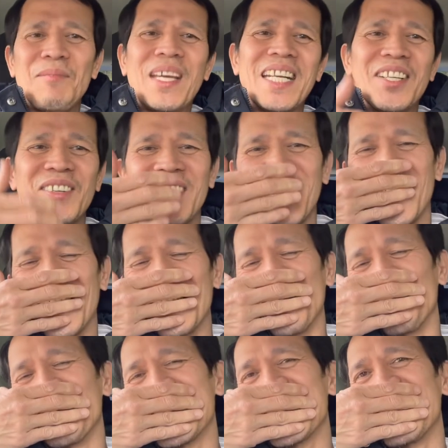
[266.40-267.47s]
Pinoy eh, ano,
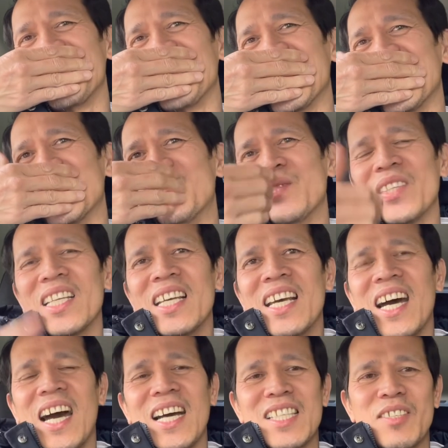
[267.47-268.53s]
pasaway.
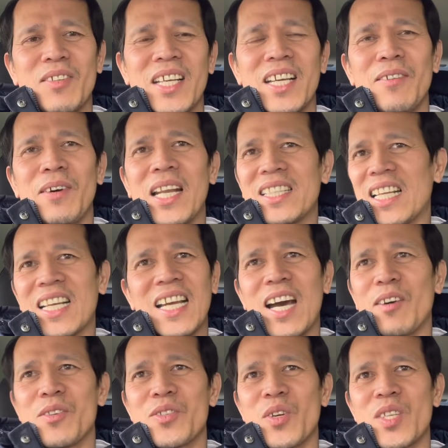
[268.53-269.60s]
Actually, wala
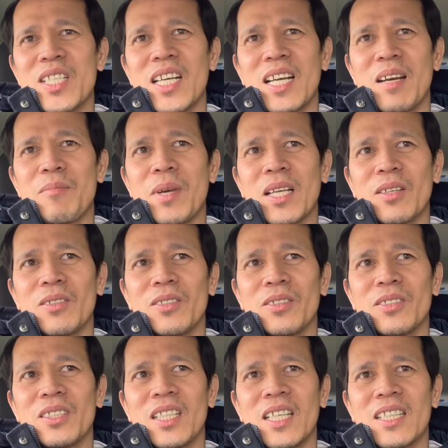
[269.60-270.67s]
talaga akong choice kagabi,
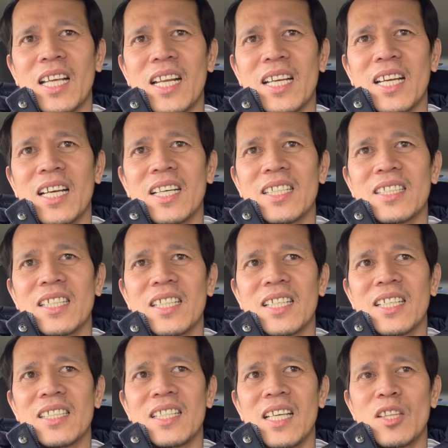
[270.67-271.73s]
kundi talagang
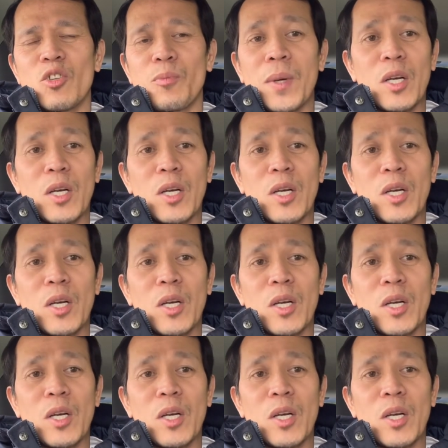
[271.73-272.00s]
uh, dito.